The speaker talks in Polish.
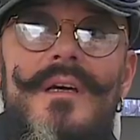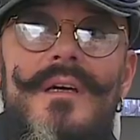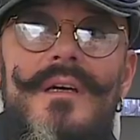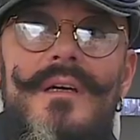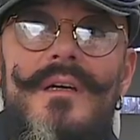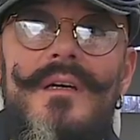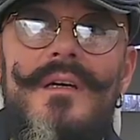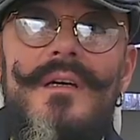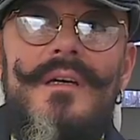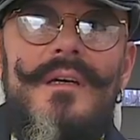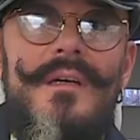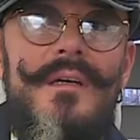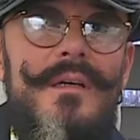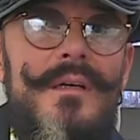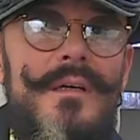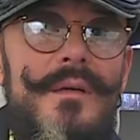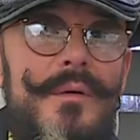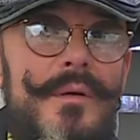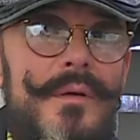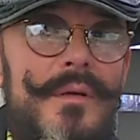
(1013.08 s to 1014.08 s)

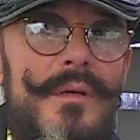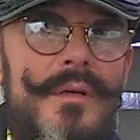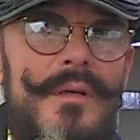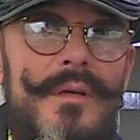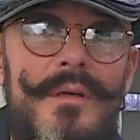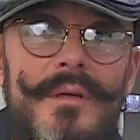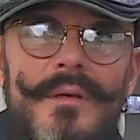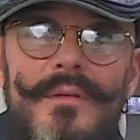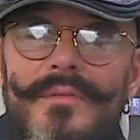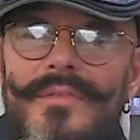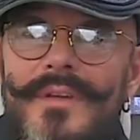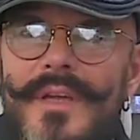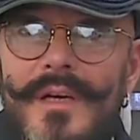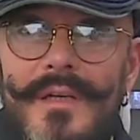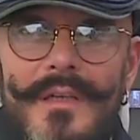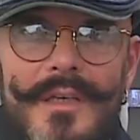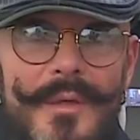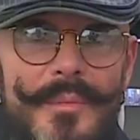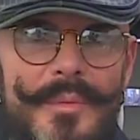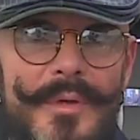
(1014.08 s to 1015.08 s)
y,
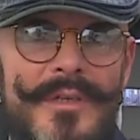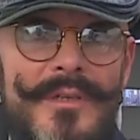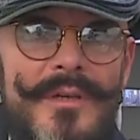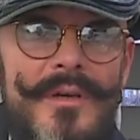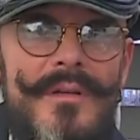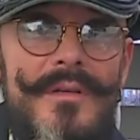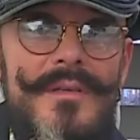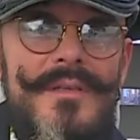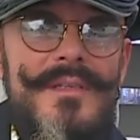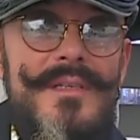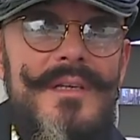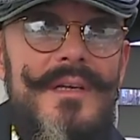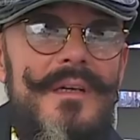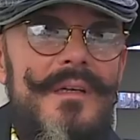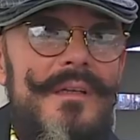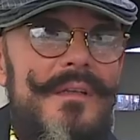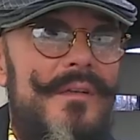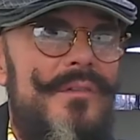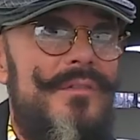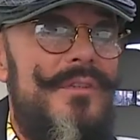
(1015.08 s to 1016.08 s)
wielkie
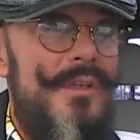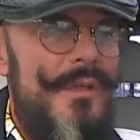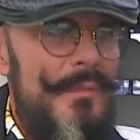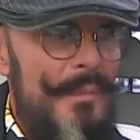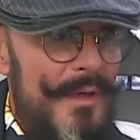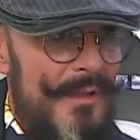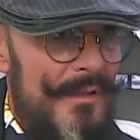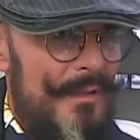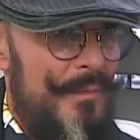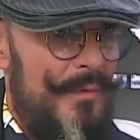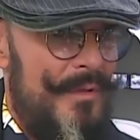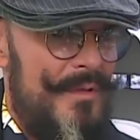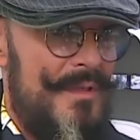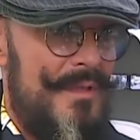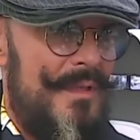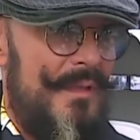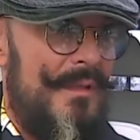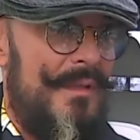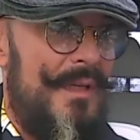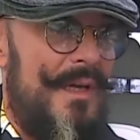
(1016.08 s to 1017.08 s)
pieniądze, no nie ma tam
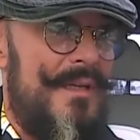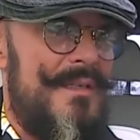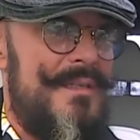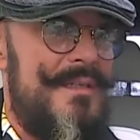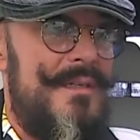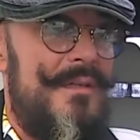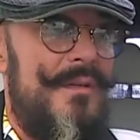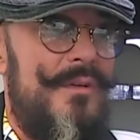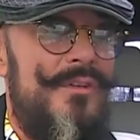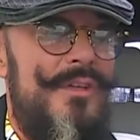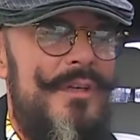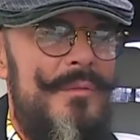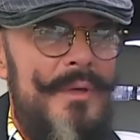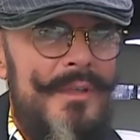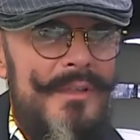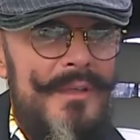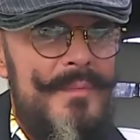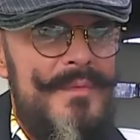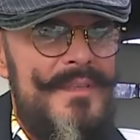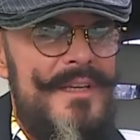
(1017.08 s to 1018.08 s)
ostentacji, no nie
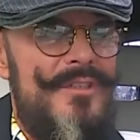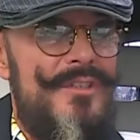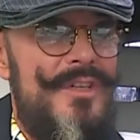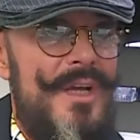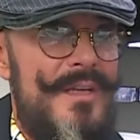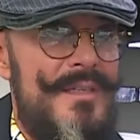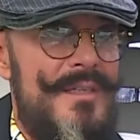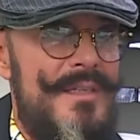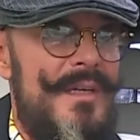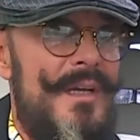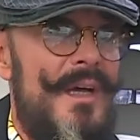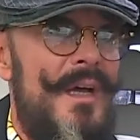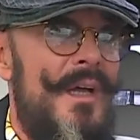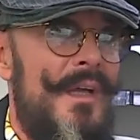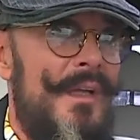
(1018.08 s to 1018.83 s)
ma tam za ciasnych